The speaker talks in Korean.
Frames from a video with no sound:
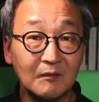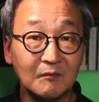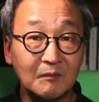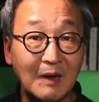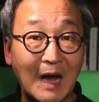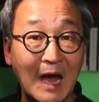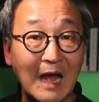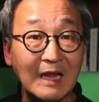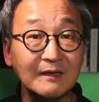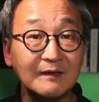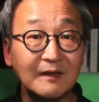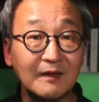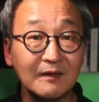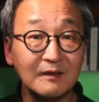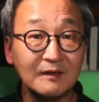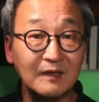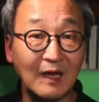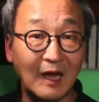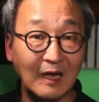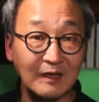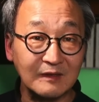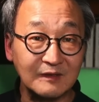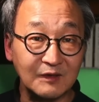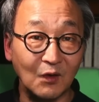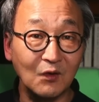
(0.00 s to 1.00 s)
많게는
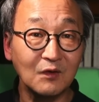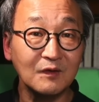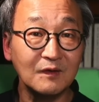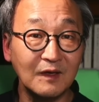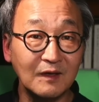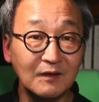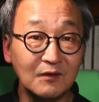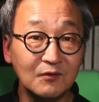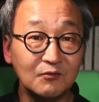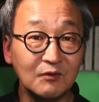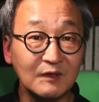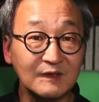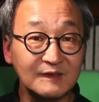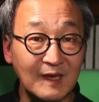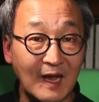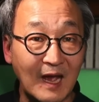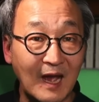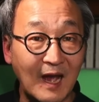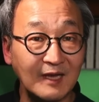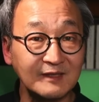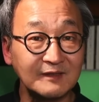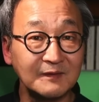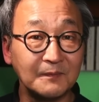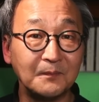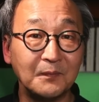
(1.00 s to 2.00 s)
전 인구의
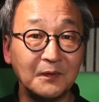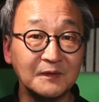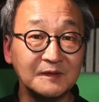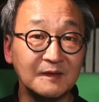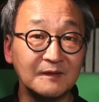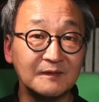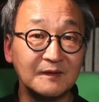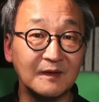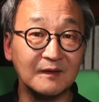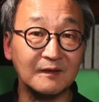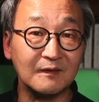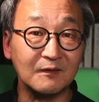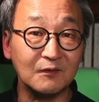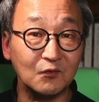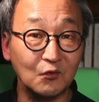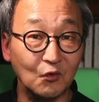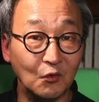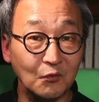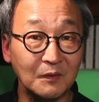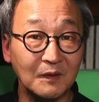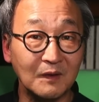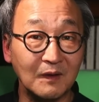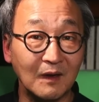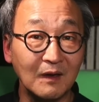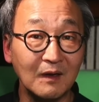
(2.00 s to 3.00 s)
사십 퍼센트 이르는
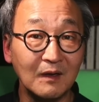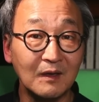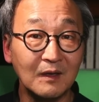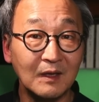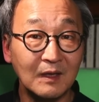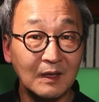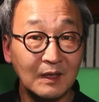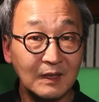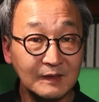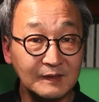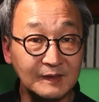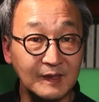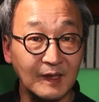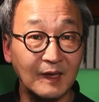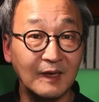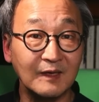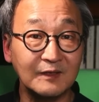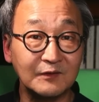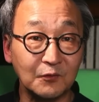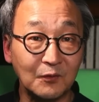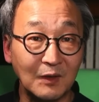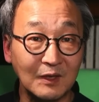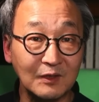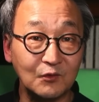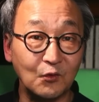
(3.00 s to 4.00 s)
노비가
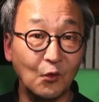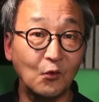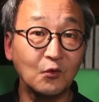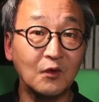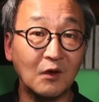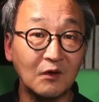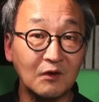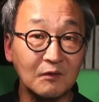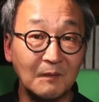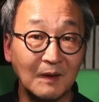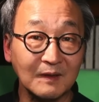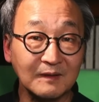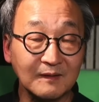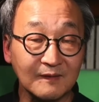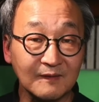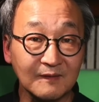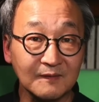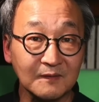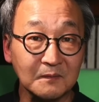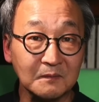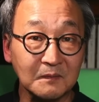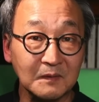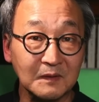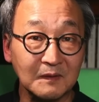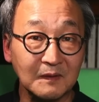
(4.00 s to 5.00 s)
제조와 용역을
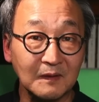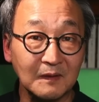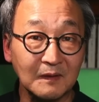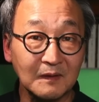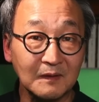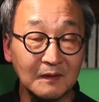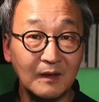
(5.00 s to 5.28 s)
맡았습니다.